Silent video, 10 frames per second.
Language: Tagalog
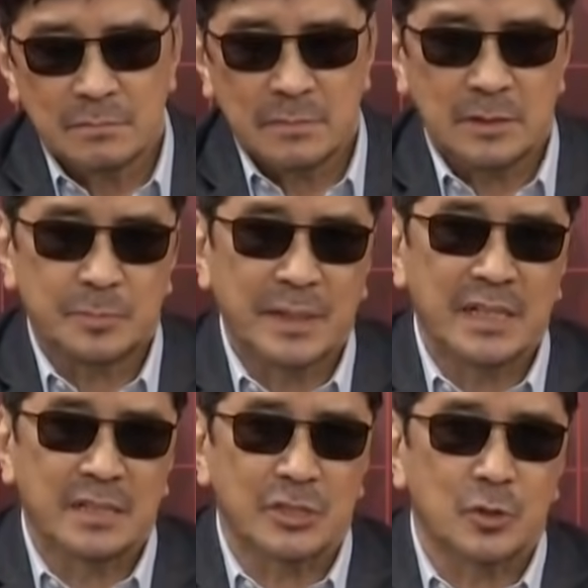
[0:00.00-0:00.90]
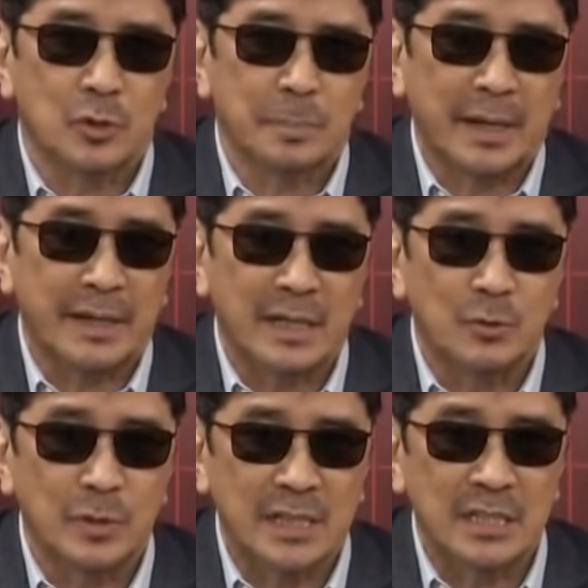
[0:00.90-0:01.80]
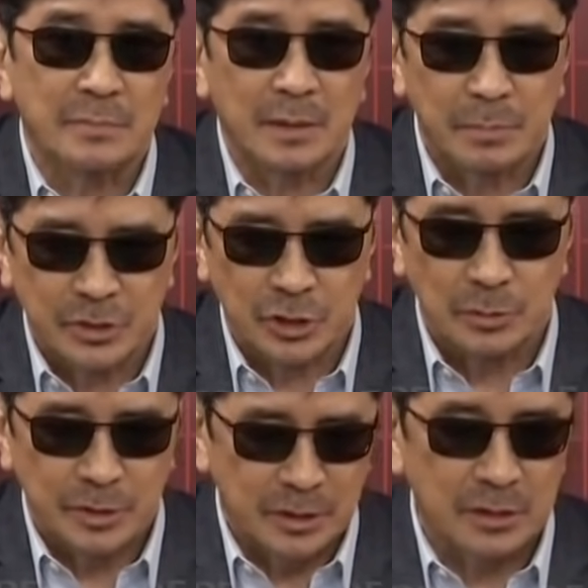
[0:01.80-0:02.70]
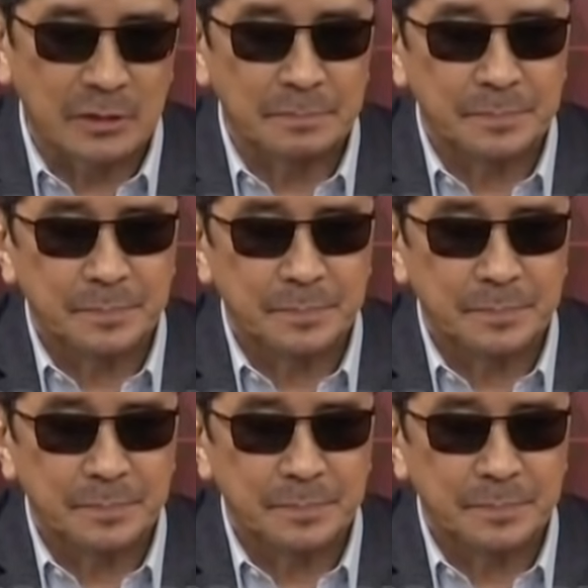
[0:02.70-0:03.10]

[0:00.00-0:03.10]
ay maganda siguro pakinggan ho natin yung mga business community.